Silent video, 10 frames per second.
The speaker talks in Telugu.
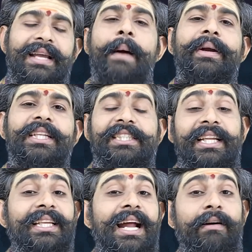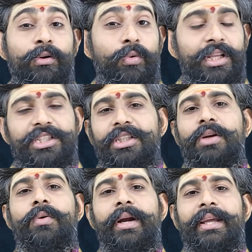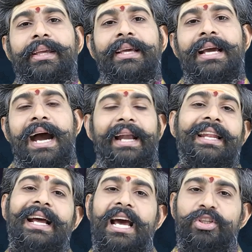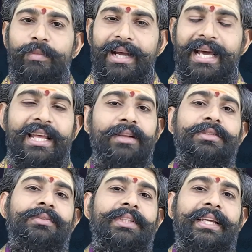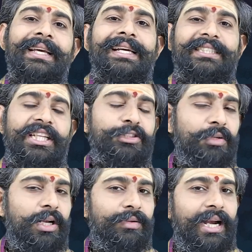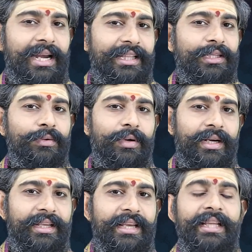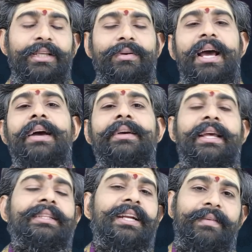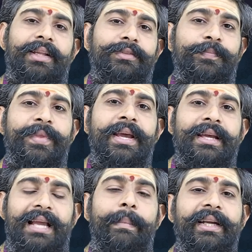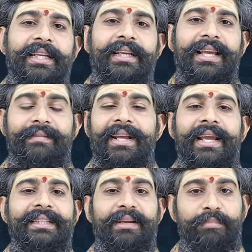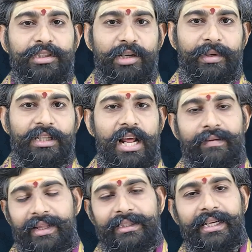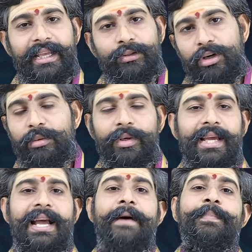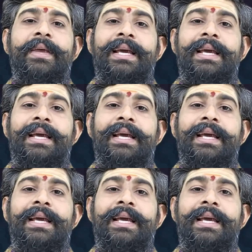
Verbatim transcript: కాబట్టి శనిగ్రహం అనుకూలించిందనుకోండి అన్ని రకాల శుభకార్యాలు జరుగుతాయి శనీశ్వరుడు అనుగ్రహం లేదనుకోండి ఏది కూడా ఎదరికి వెళ్ళదు కాబట్టి ఎవరికైతే ఇబ్బందులు పడుతున్నారో వాళ్ళందరికీ అందులోనూ ముఖ్యంగా